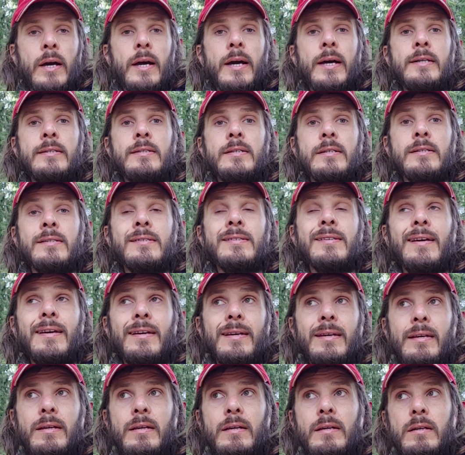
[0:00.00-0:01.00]
эти
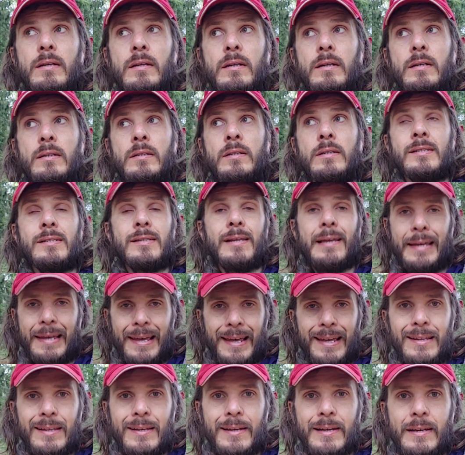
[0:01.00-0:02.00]
слои
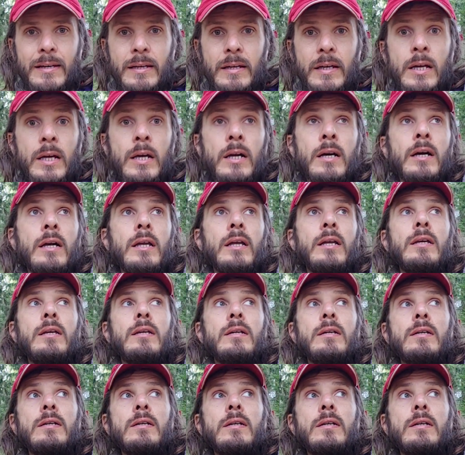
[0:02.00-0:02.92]
наслоения и